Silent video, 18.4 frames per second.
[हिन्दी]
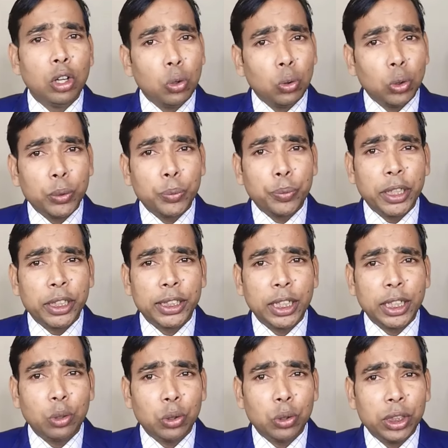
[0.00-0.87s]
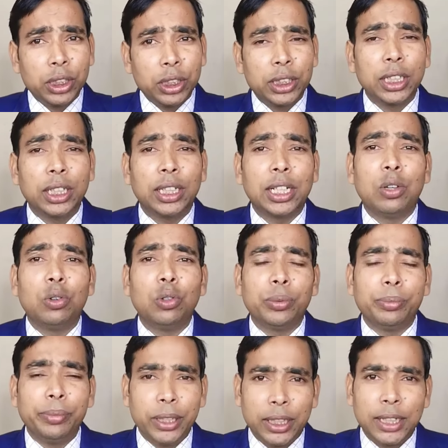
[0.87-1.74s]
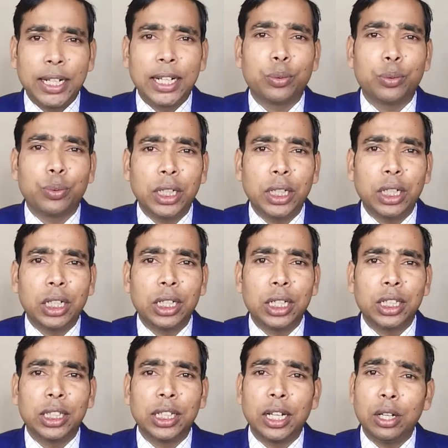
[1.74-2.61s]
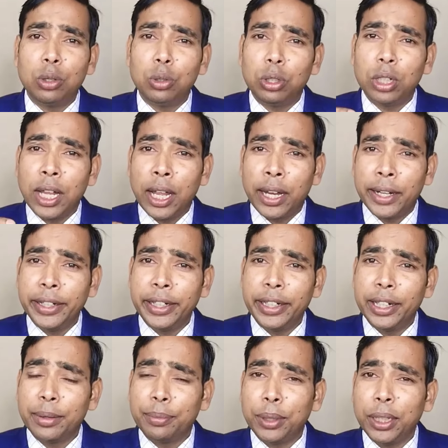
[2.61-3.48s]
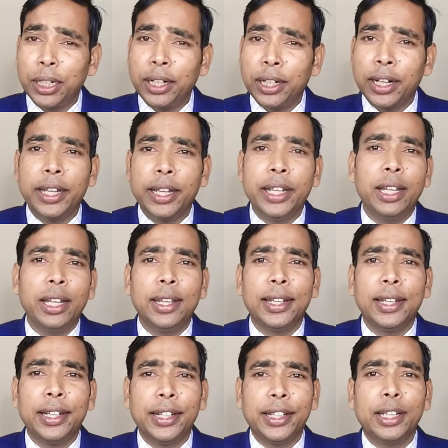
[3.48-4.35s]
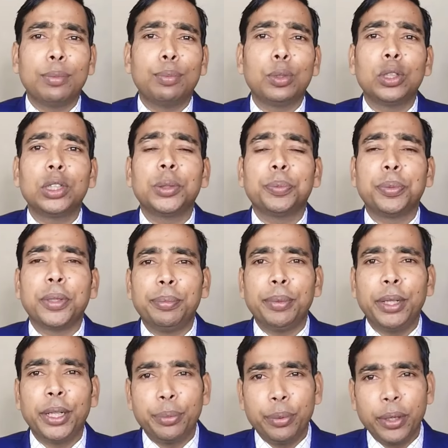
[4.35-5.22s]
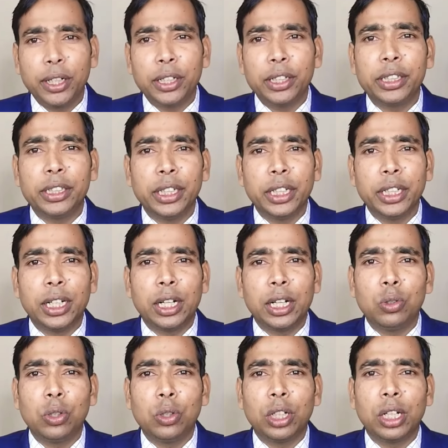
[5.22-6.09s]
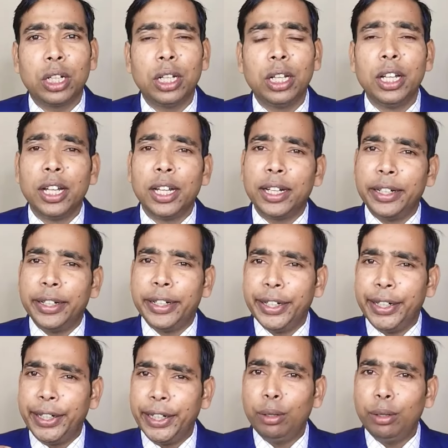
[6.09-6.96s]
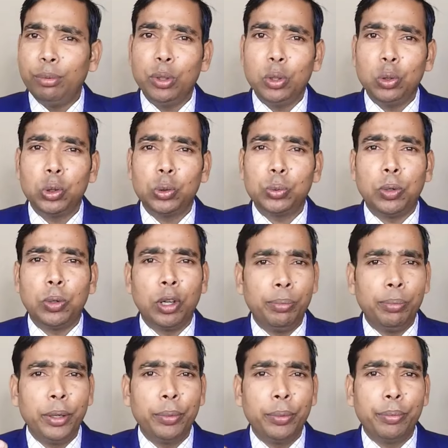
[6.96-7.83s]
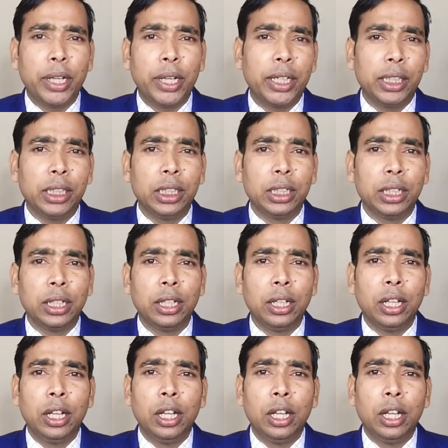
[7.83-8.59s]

उस पैसे को जिस अकाउंट में ट्रांसफ़र करना था यानी कि अपने नए इंडिया पोस्ट पेमेंट बैंक के अकाउंट का डिटेल भी उस फॉर्म में भर दिए